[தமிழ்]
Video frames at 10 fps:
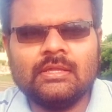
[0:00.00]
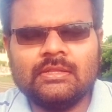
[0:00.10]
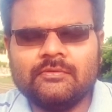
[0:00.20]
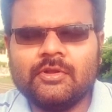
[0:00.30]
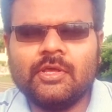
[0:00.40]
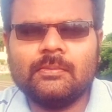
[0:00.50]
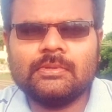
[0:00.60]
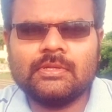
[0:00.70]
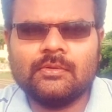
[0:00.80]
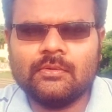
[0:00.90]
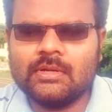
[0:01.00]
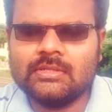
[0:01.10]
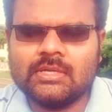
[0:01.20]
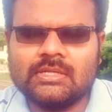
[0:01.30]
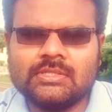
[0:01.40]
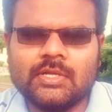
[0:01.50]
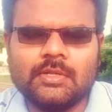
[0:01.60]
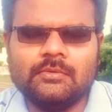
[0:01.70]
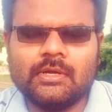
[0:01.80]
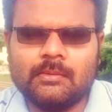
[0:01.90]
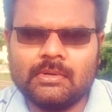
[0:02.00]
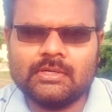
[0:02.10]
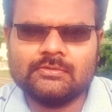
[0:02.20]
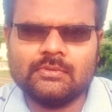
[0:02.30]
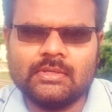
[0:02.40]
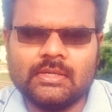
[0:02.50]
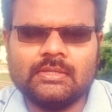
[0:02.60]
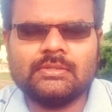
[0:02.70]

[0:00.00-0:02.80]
இந்த வீடியோ பற்றின உங்களது கருத்துக்களையும் கமெண்ட்டில் சொல்லுங்கள்